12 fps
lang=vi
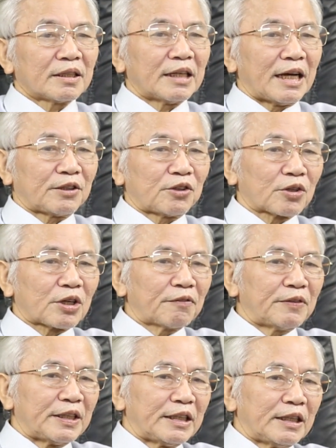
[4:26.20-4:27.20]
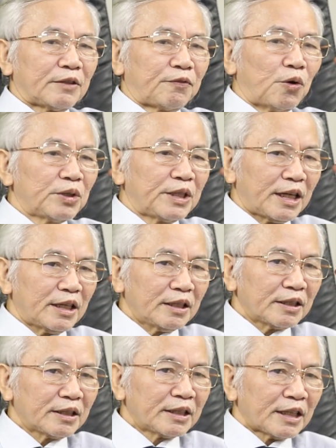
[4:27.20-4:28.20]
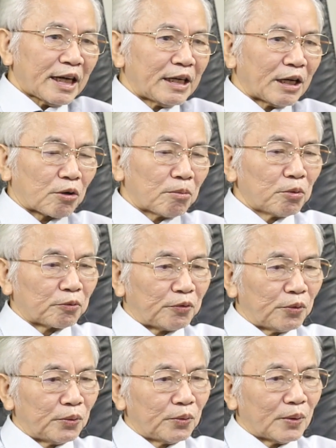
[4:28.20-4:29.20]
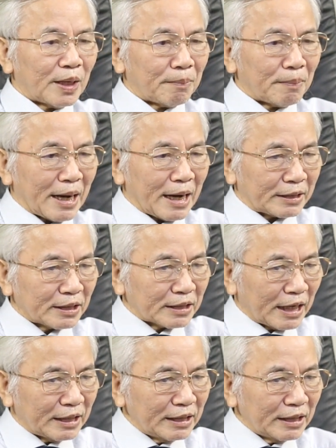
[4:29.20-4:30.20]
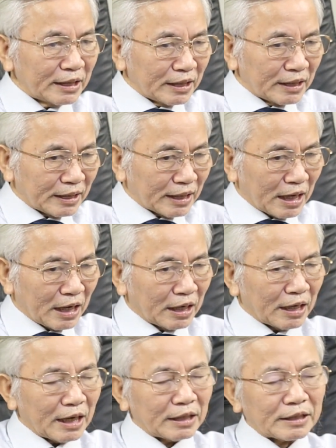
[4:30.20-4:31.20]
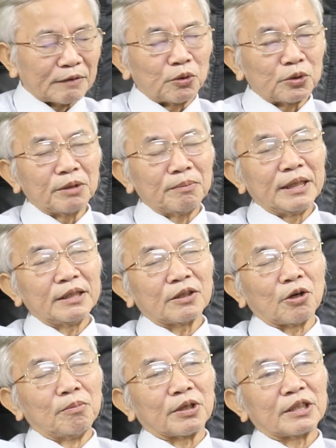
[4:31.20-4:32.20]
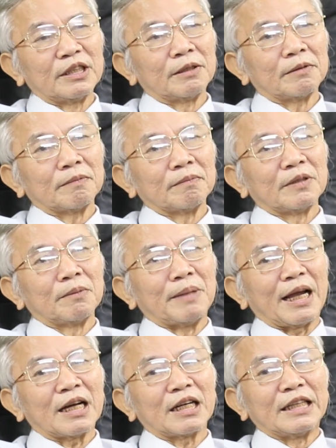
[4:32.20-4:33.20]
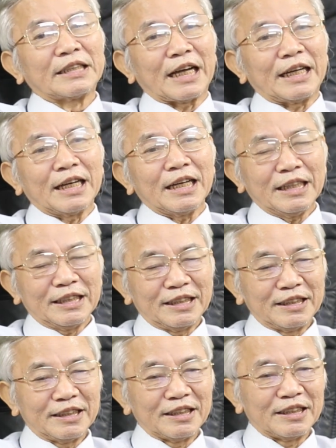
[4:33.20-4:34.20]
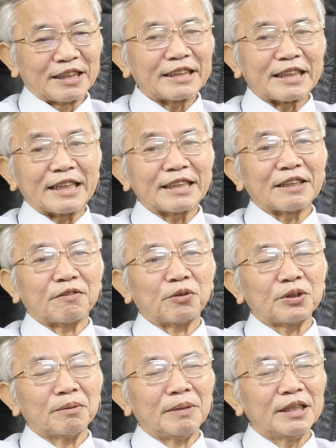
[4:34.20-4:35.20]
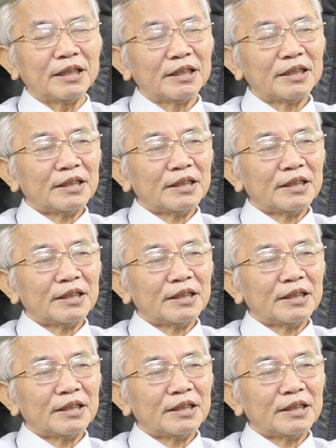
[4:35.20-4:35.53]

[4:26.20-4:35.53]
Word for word: để cho các vị phô diễn hay là có một vụ à, mà trước đây là ở thành phố Hồ Chí Minh có một cái đứa đứa bé gây cháy á gây cháy thành phố Hồ Chí Minh